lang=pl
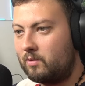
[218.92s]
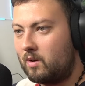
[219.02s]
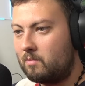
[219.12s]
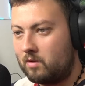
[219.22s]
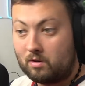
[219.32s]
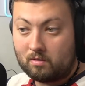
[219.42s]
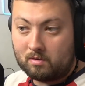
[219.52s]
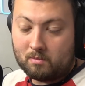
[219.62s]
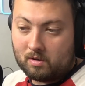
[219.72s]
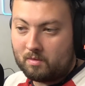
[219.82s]
w którym oni,
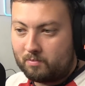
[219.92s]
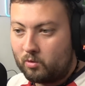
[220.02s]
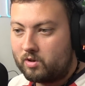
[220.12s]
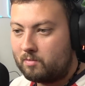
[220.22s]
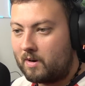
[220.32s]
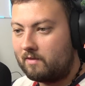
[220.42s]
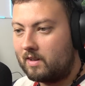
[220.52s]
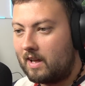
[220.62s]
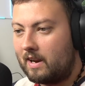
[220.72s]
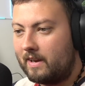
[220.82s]
oni mogliby pójść,
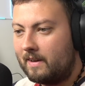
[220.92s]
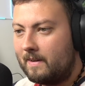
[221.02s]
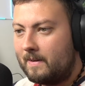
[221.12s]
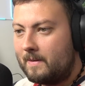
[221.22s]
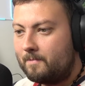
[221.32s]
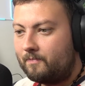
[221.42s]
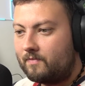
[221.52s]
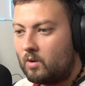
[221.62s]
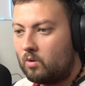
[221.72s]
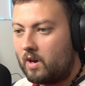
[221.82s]
prawda, dalej.
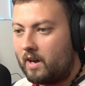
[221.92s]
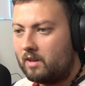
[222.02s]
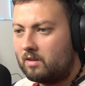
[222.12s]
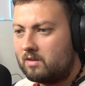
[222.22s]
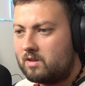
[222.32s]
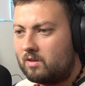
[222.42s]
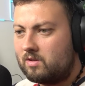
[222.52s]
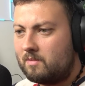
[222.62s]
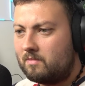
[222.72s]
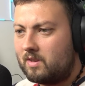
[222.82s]
Okej, okay, to, czy to
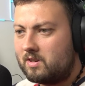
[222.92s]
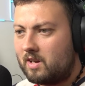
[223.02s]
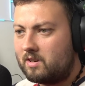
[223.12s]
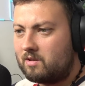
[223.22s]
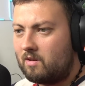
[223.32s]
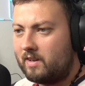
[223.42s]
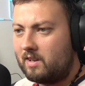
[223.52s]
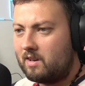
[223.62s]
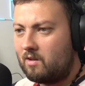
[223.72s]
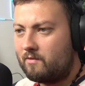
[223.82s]
są też jakieś
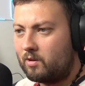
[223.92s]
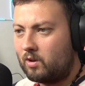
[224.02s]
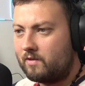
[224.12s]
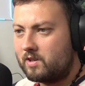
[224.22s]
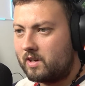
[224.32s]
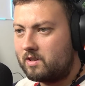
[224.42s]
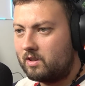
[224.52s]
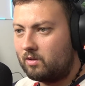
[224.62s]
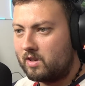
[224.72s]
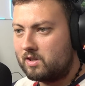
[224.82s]
kolejne niekomfortowe
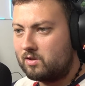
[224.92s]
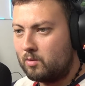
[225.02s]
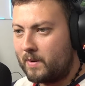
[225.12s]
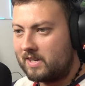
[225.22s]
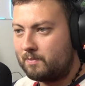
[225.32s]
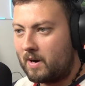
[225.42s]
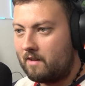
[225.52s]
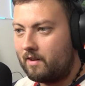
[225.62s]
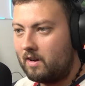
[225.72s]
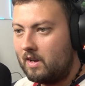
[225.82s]
rzeczy? To jest super
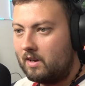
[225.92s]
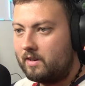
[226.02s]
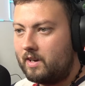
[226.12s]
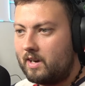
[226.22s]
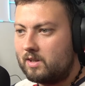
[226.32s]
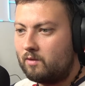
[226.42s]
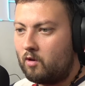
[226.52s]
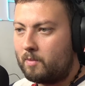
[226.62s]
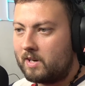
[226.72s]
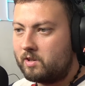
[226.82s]
sprawa! Jezu,
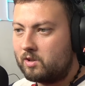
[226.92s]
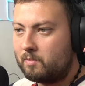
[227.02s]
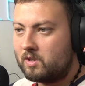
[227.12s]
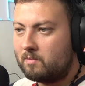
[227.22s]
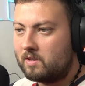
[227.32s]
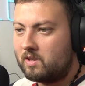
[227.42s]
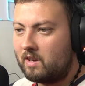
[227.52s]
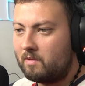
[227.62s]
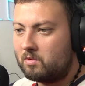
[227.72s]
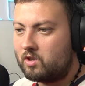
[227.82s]
wyobraźcie sobie, że macie,
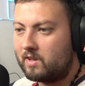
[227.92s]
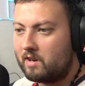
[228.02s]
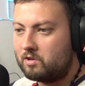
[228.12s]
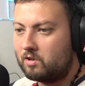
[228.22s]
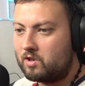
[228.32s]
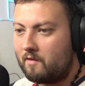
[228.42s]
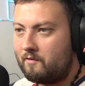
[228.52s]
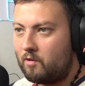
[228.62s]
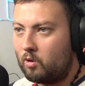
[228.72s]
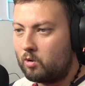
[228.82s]
nie wiem, 13 drzew
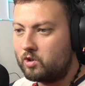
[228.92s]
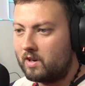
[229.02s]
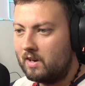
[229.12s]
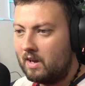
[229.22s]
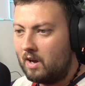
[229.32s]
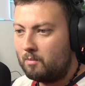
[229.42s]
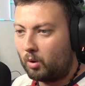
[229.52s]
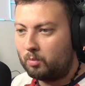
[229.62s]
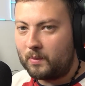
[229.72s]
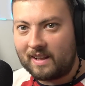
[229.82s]
w ogrodzie,
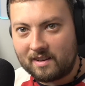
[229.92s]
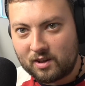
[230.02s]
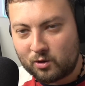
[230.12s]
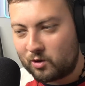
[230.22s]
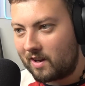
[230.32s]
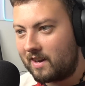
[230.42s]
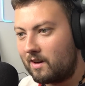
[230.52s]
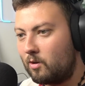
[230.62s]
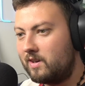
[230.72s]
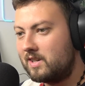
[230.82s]
podpinacie coś
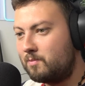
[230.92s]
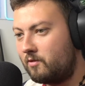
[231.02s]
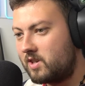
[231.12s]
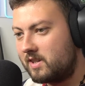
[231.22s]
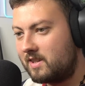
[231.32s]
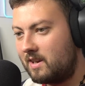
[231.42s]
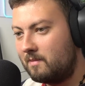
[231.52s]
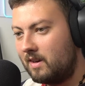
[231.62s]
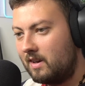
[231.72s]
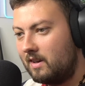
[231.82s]
takiego i jest po wszystkim.
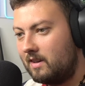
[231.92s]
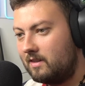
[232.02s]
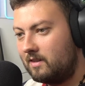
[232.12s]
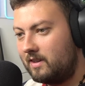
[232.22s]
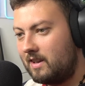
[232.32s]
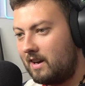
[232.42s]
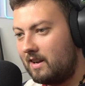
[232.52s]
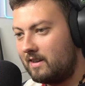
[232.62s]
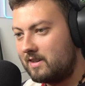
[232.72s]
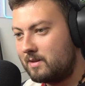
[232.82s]
No
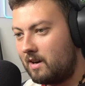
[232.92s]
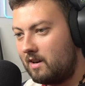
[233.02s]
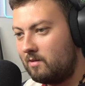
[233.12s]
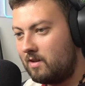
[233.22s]
idealna sprawa, ale